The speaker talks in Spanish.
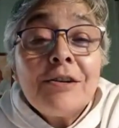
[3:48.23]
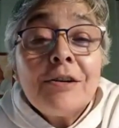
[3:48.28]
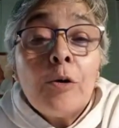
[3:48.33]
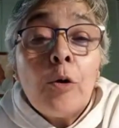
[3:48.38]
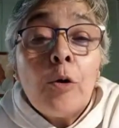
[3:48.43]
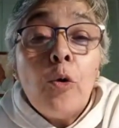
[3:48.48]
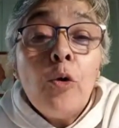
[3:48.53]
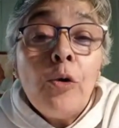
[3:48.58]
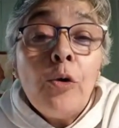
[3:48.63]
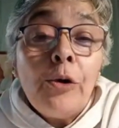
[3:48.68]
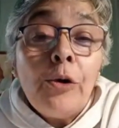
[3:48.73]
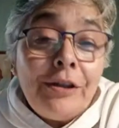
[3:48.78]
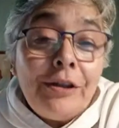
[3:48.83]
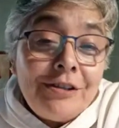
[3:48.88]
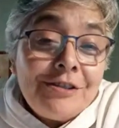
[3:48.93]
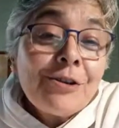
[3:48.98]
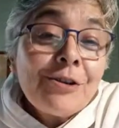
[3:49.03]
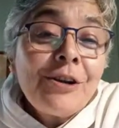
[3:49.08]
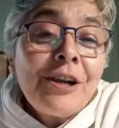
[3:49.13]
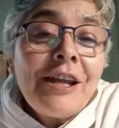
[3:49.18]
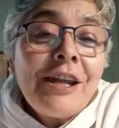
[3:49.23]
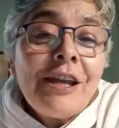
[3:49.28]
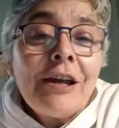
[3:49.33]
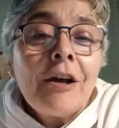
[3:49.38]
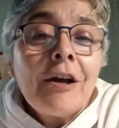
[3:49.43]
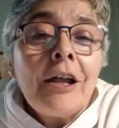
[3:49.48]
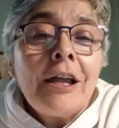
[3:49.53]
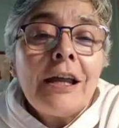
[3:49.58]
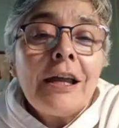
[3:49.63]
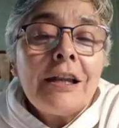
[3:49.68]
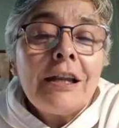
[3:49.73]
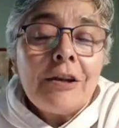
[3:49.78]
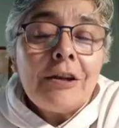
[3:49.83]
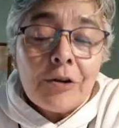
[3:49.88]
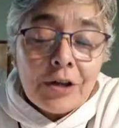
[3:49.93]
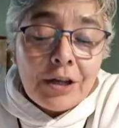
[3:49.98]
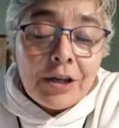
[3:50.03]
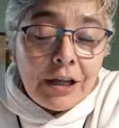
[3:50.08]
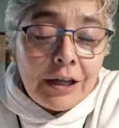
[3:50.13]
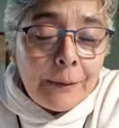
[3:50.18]
uy, son eh, los
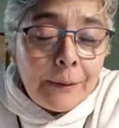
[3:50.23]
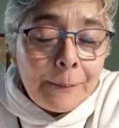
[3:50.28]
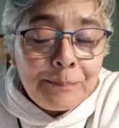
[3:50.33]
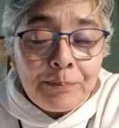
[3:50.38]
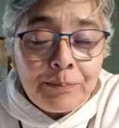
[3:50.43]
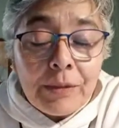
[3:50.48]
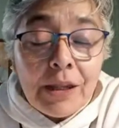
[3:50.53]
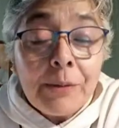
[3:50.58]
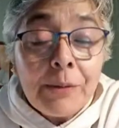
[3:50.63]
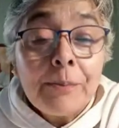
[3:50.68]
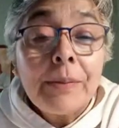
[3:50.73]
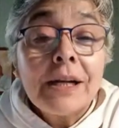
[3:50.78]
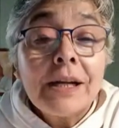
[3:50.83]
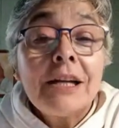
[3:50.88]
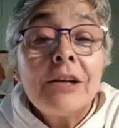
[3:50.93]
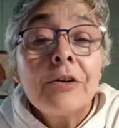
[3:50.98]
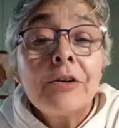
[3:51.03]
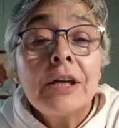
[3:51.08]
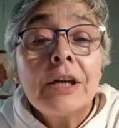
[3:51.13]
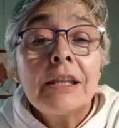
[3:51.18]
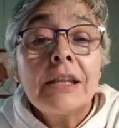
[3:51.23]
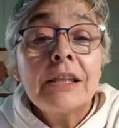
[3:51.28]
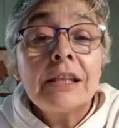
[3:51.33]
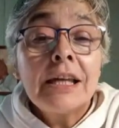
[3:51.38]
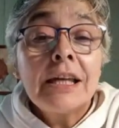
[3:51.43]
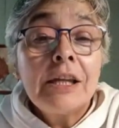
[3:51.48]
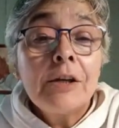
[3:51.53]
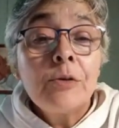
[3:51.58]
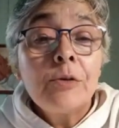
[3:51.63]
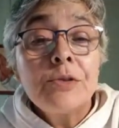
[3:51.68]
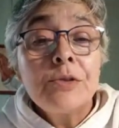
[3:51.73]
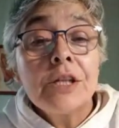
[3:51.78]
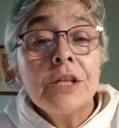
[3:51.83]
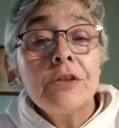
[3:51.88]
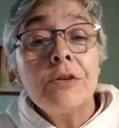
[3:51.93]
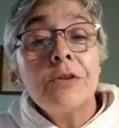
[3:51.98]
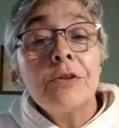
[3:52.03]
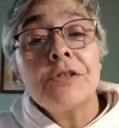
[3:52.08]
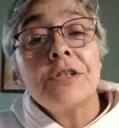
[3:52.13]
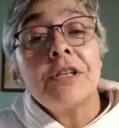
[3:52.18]
que para los que están
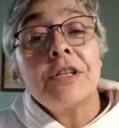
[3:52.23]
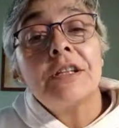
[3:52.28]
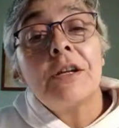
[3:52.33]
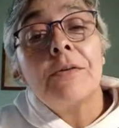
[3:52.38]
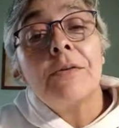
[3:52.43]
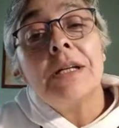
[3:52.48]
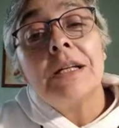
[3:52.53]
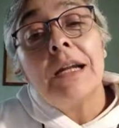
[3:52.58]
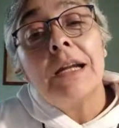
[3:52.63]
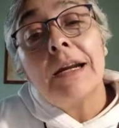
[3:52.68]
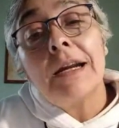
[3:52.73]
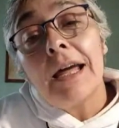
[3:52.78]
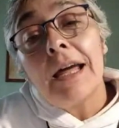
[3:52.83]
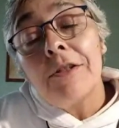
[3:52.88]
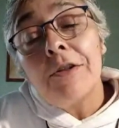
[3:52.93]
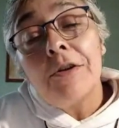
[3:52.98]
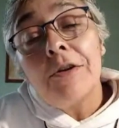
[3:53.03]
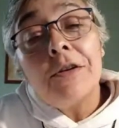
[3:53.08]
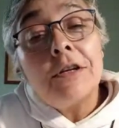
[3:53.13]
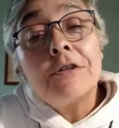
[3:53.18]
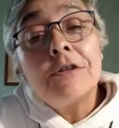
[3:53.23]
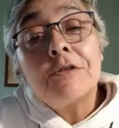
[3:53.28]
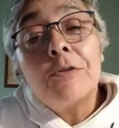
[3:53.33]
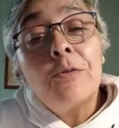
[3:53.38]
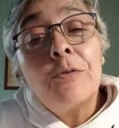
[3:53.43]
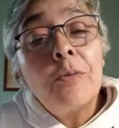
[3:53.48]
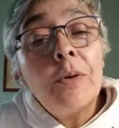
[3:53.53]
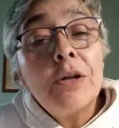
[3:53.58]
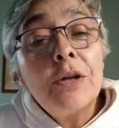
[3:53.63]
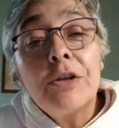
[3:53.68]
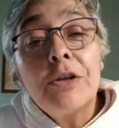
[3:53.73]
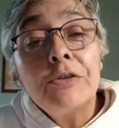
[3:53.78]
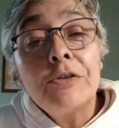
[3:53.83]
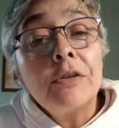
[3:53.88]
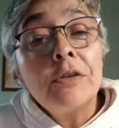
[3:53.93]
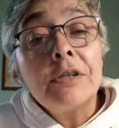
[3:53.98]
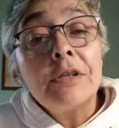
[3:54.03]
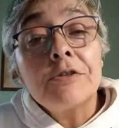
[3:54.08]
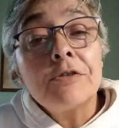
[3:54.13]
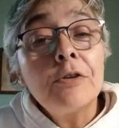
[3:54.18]
escuchándonos a través de la radio, es un cuadro en
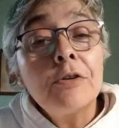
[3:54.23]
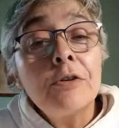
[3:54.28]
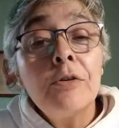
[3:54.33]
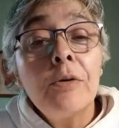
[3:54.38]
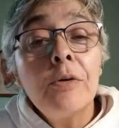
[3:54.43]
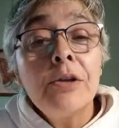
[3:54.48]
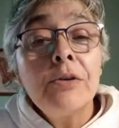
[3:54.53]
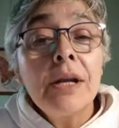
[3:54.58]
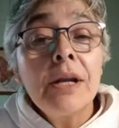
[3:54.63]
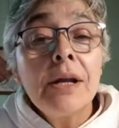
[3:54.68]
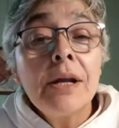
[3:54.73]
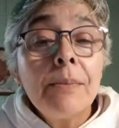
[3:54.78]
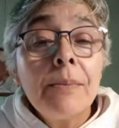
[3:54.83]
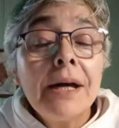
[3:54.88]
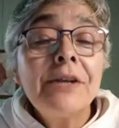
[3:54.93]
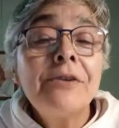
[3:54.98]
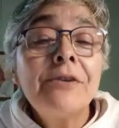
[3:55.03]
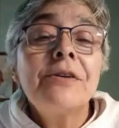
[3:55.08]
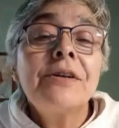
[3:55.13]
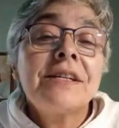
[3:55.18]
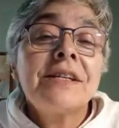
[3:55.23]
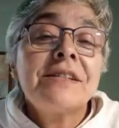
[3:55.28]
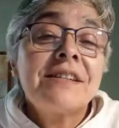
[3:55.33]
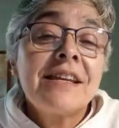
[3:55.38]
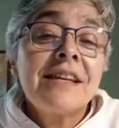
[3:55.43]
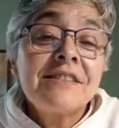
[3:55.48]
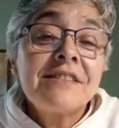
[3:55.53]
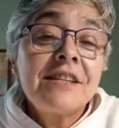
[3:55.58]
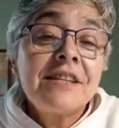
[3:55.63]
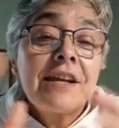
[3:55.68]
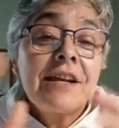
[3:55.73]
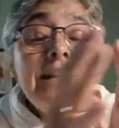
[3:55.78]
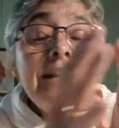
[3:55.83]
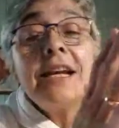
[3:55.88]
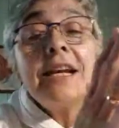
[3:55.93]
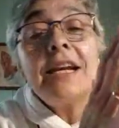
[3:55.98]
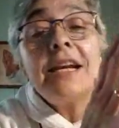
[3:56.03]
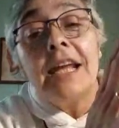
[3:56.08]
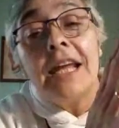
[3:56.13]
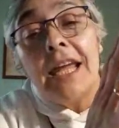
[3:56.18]
donde solo hay unas manos que se
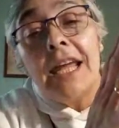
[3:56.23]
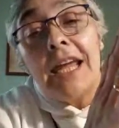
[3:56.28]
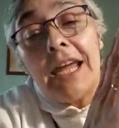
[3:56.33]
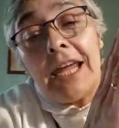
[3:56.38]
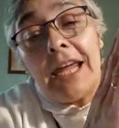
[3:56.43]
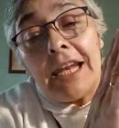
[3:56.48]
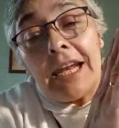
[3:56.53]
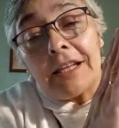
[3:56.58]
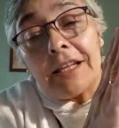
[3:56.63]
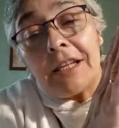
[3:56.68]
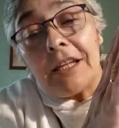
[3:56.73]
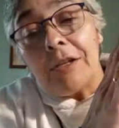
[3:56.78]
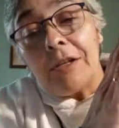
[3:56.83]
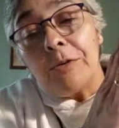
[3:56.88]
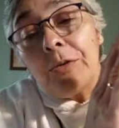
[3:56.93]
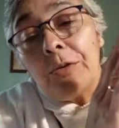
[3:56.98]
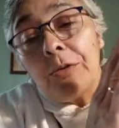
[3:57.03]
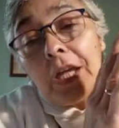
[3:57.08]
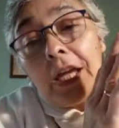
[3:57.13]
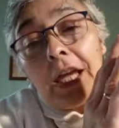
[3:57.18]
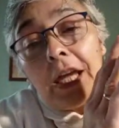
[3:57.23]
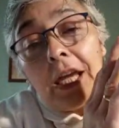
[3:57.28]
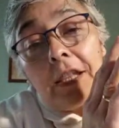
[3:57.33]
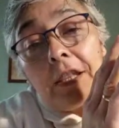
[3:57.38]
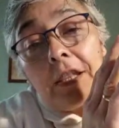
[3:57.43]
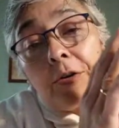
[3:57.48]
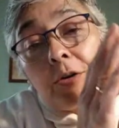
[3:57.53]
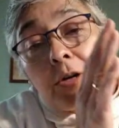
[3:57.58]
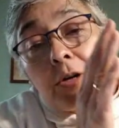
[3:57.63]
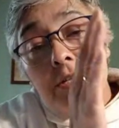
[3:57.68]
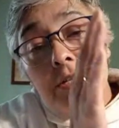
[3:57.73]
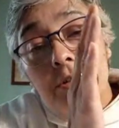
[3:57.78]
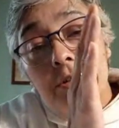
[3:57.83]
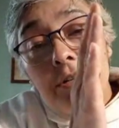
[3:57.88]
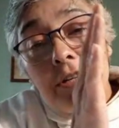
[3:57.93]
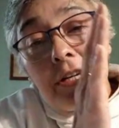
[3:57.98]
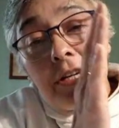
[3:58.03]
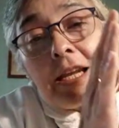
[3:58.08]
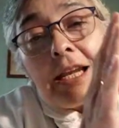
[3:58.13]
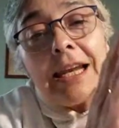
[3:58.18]
acercan en actitud de, oración,
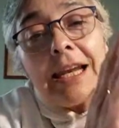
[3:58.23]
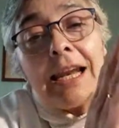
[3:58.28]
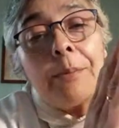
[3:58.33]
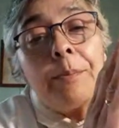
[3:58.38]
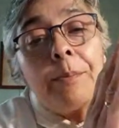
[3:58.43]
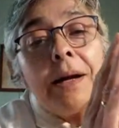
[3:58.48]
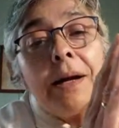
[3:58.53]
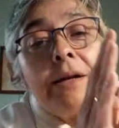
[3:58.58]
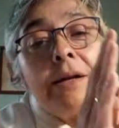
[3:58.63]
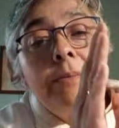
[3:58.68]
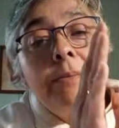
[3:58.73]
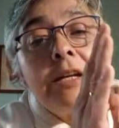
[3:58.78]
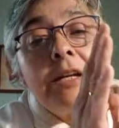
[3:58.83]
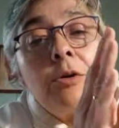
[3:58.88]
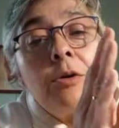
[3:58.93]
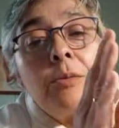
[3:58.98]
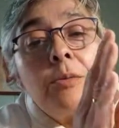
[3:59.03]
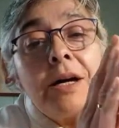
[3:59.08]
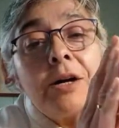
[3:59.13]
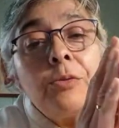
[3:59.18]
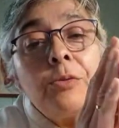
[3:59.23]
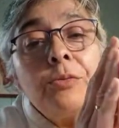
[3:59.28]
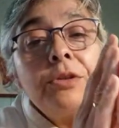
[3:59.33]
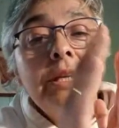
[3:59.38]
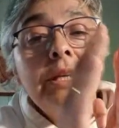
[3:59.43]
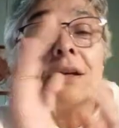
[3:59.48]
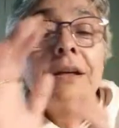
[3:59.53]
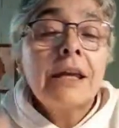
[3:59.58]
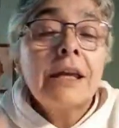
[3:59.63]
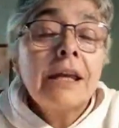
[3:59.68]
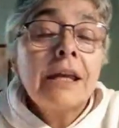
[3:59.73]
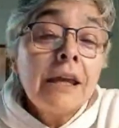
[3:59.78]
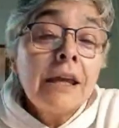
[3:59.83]
las palmas lo más juntas que,